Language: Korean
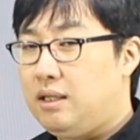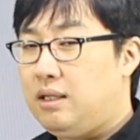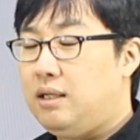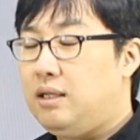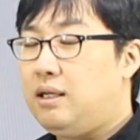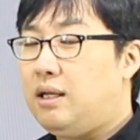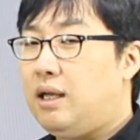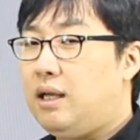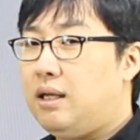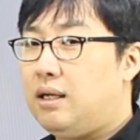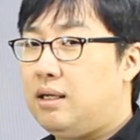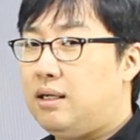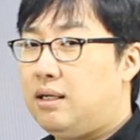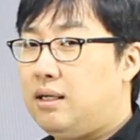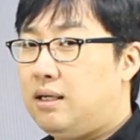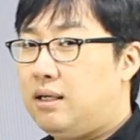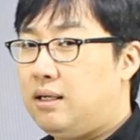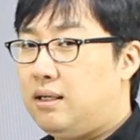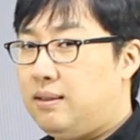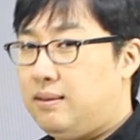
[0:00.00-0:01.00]
이게
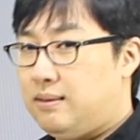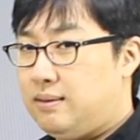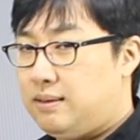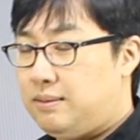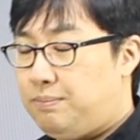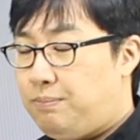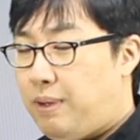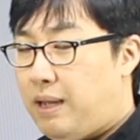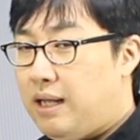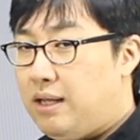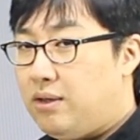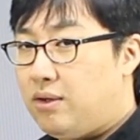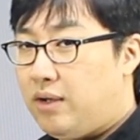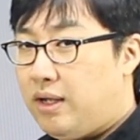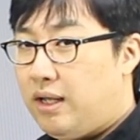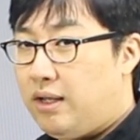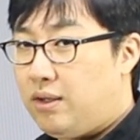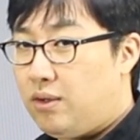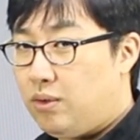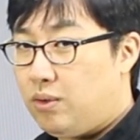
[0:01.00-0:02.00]
어,
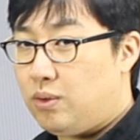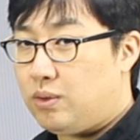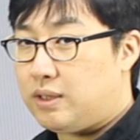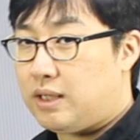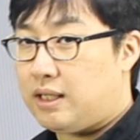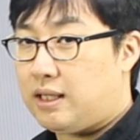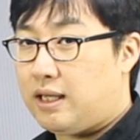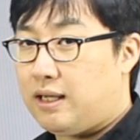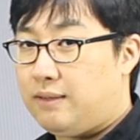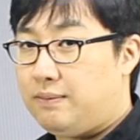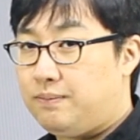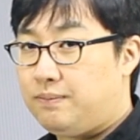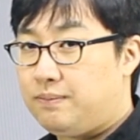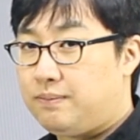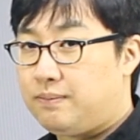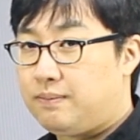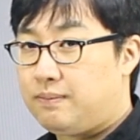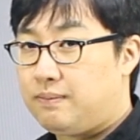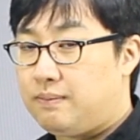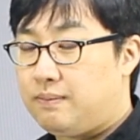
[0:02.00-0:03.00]
스페인어의 형용사다.
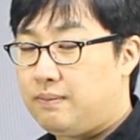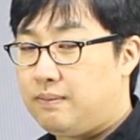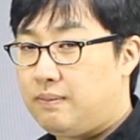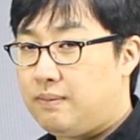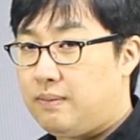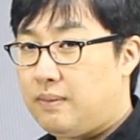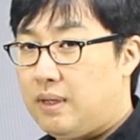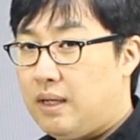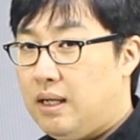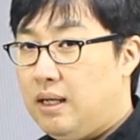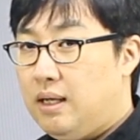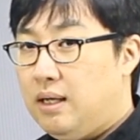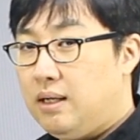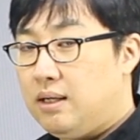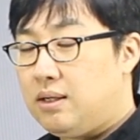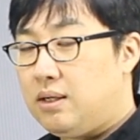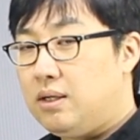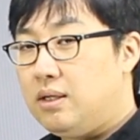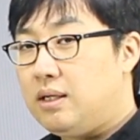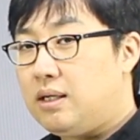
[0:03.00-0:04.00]

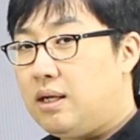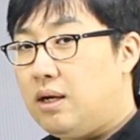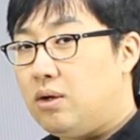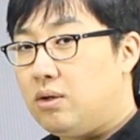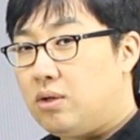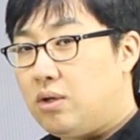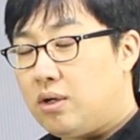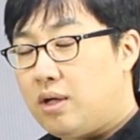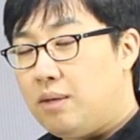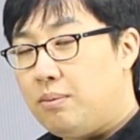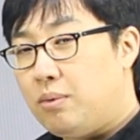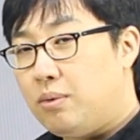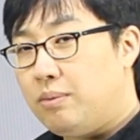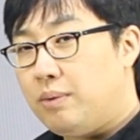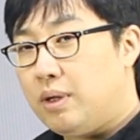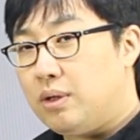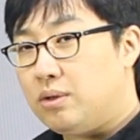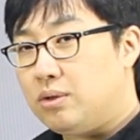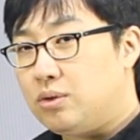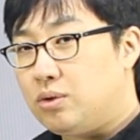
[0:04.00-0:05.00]
그러니까 어떻게
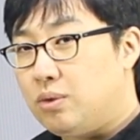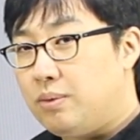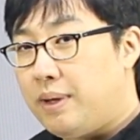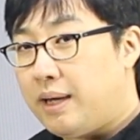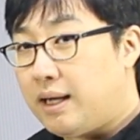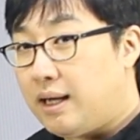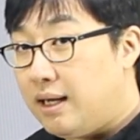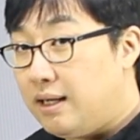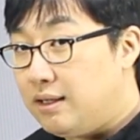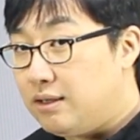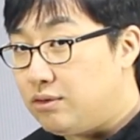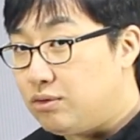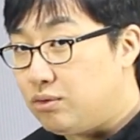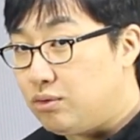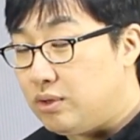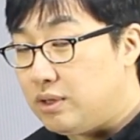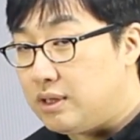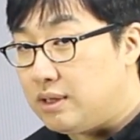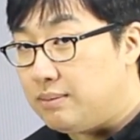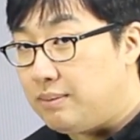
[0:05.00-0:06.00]
보면좀 헷갈릴
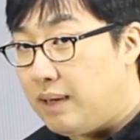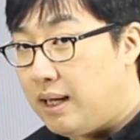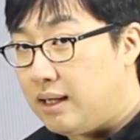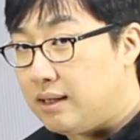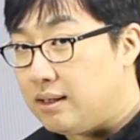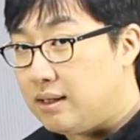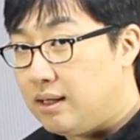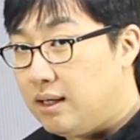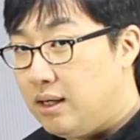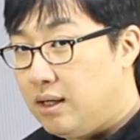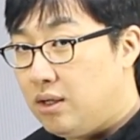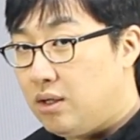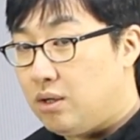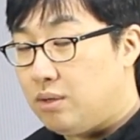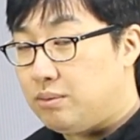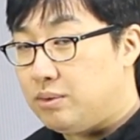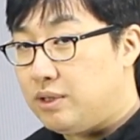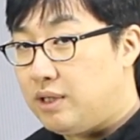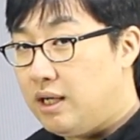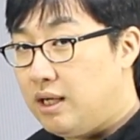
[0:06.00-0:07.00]
수도 있지만
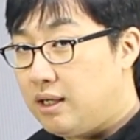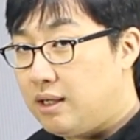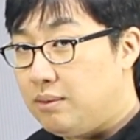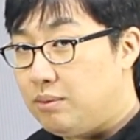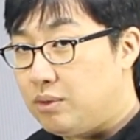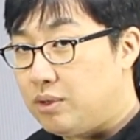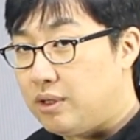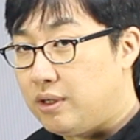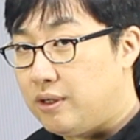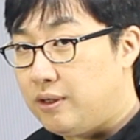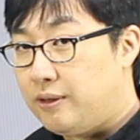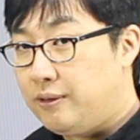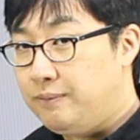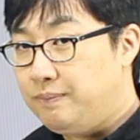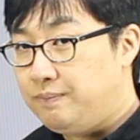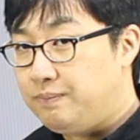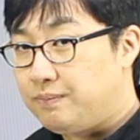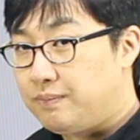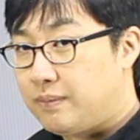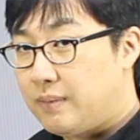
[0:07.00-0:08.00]
여러분 생각해
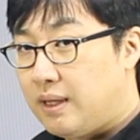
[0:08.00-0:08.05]
보세요.